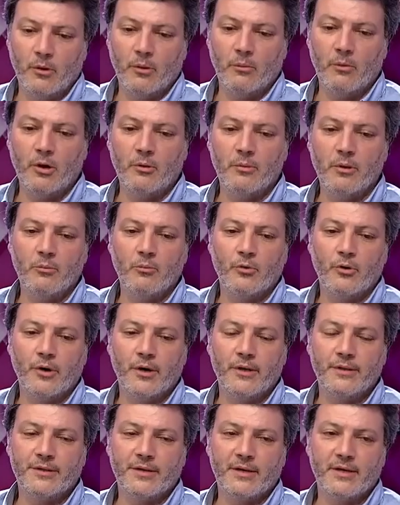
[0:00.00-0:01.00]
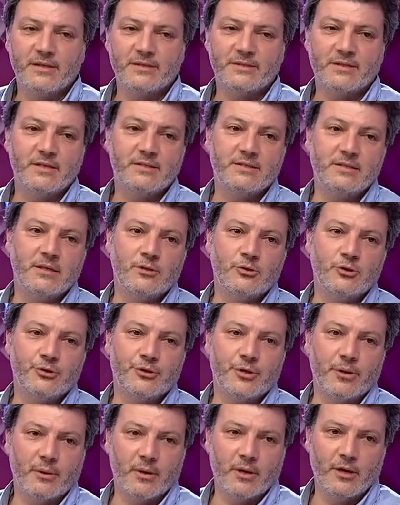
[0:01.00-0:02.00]
volvemos a lo mismo. Entre
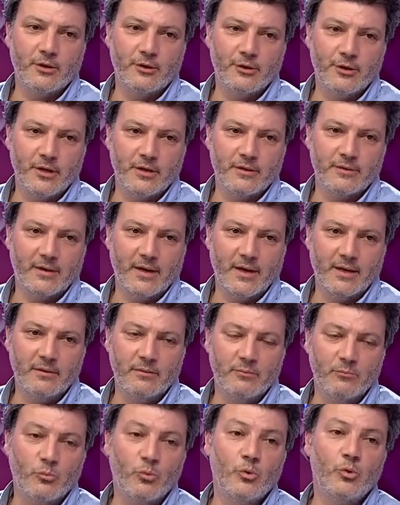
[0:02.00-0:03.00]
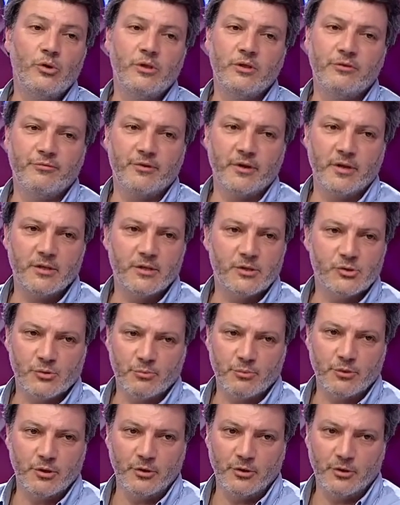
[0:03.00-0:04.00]
600 trabajadores hay muy diferentes
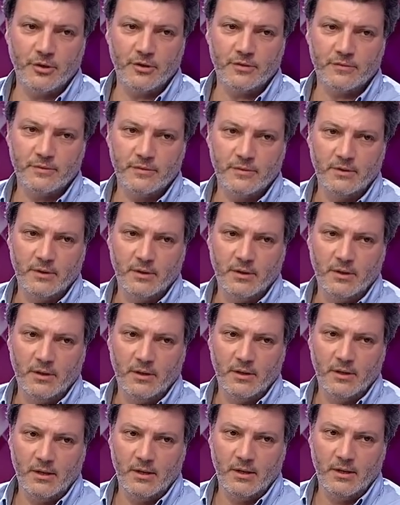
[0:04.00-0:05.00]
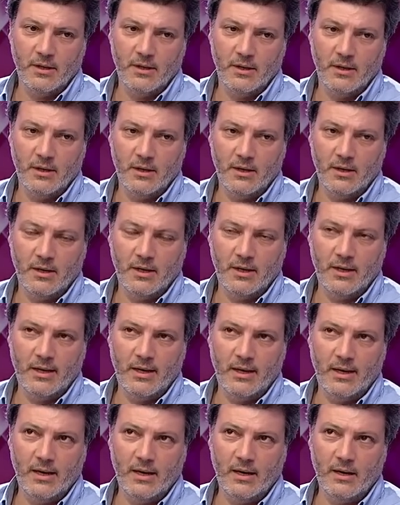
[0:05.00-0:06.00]
opiniones. Eh,
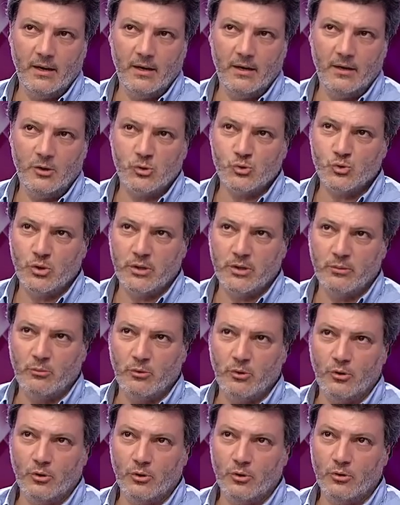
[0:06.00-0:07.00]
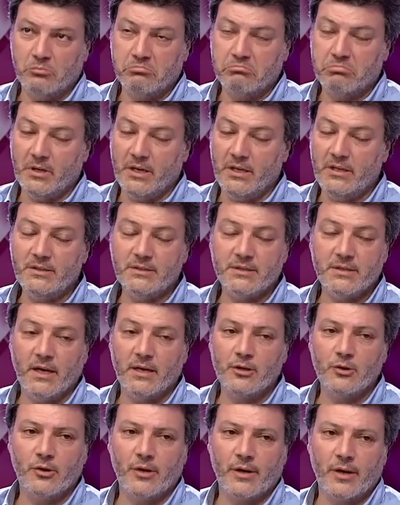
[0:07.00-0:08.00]
en, los últimos 15
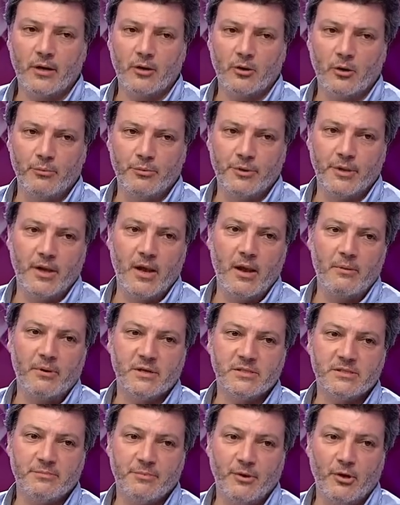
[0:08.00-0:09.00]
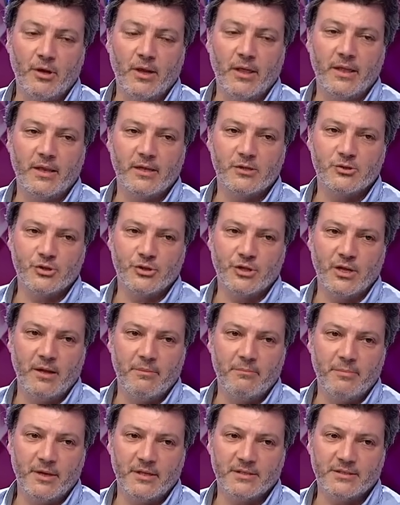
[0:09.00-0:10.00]
años de Rencop deben haber participado en la dirección de
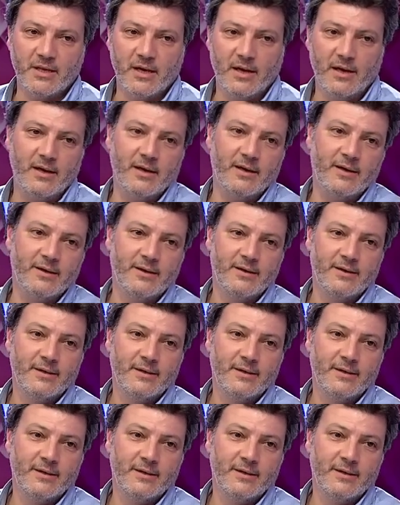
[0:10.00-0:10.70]
la empresa